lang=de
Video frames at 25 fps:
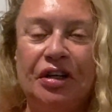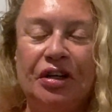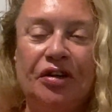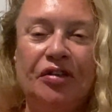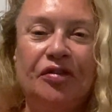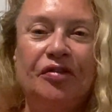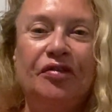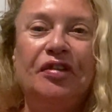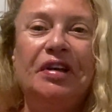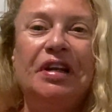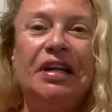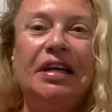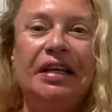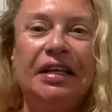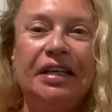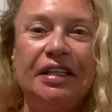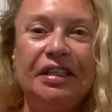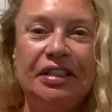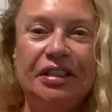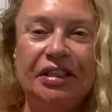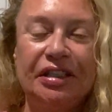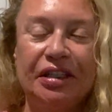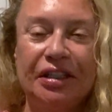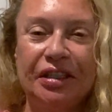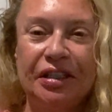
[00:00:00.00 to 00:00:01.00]
Will
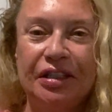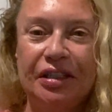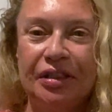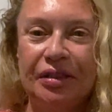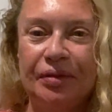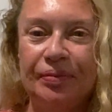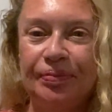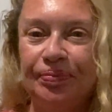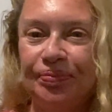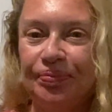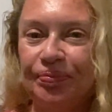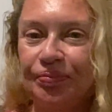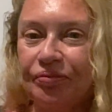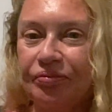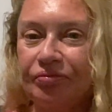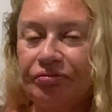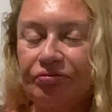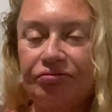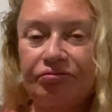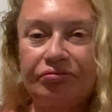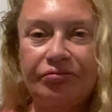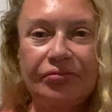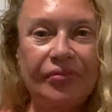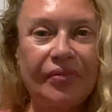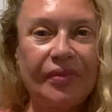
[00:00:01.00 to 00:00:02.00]
ich, ähm,
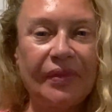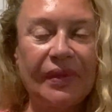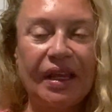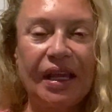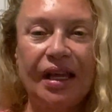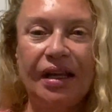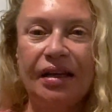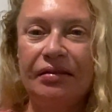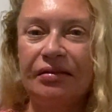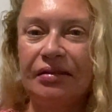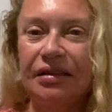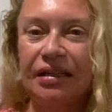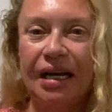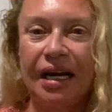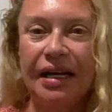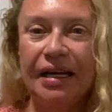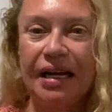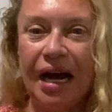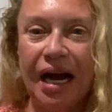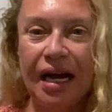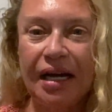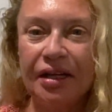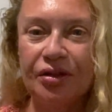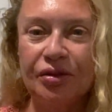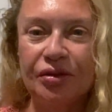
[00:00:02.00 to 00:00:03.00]
keine
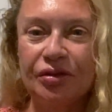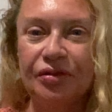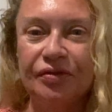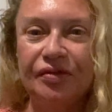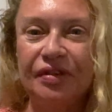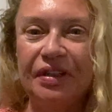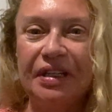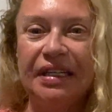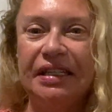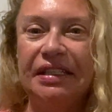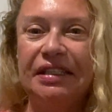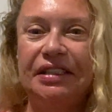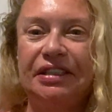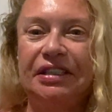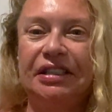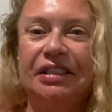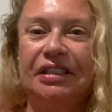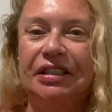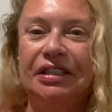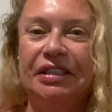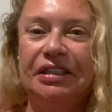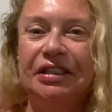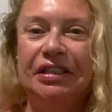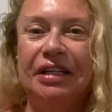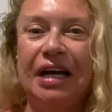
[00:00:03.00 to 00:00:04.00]
Ahnung, will ich
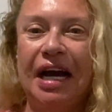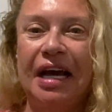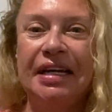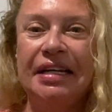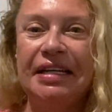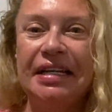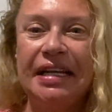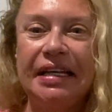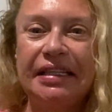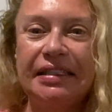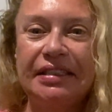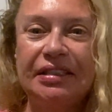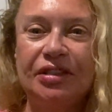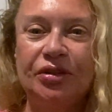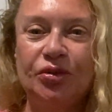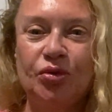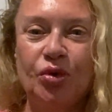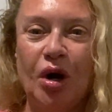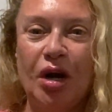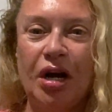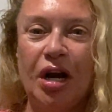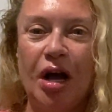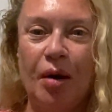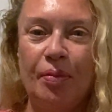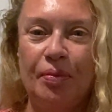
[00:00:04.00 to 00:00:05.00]
äh, einen nächsten
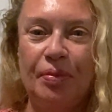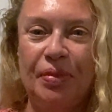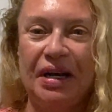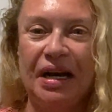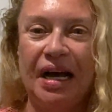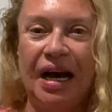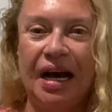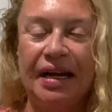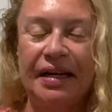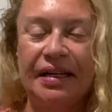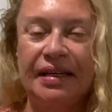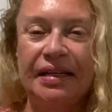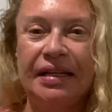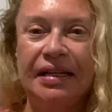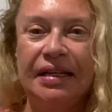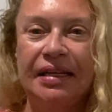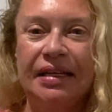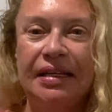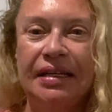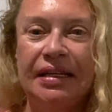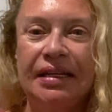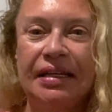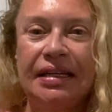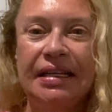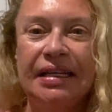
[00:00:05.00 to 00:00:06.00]
Urlaub planen?
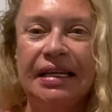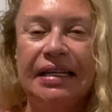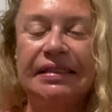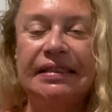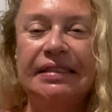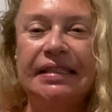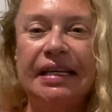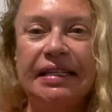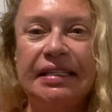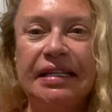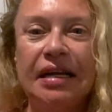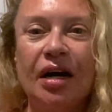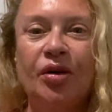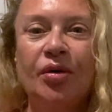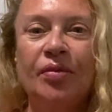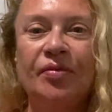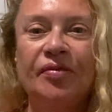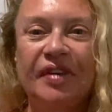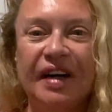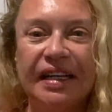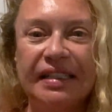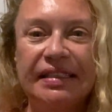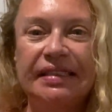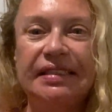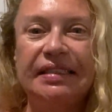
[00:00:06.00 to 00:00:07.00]
Es geht darum,
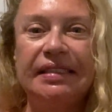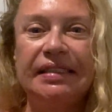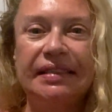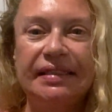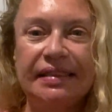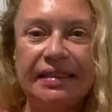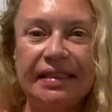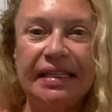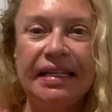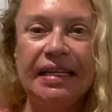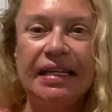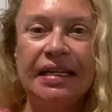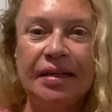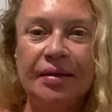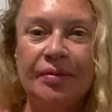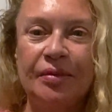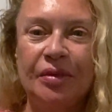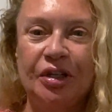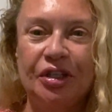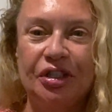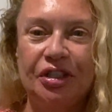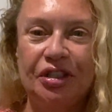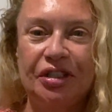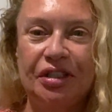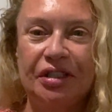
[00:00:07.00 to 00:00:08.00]
was die Seele
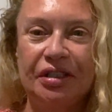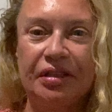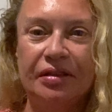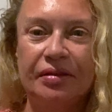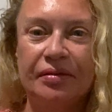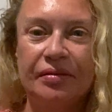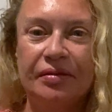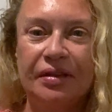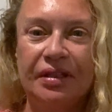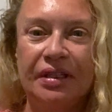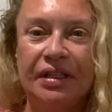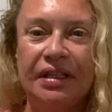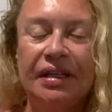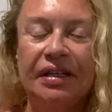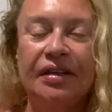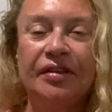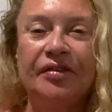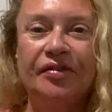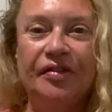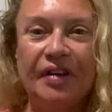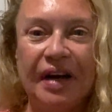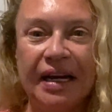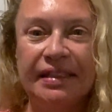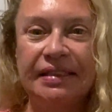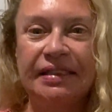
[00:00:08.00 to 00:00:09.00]
möchte.
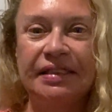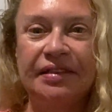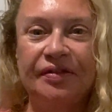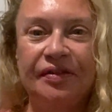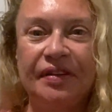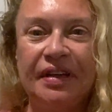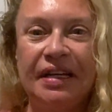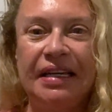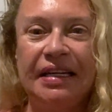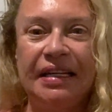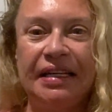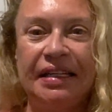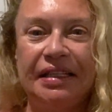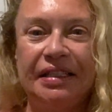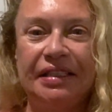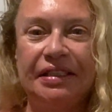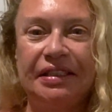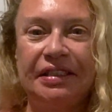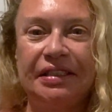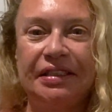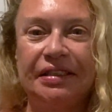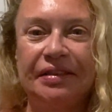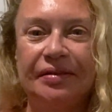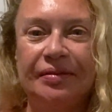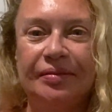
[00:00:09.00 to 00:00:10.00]
Was will ich?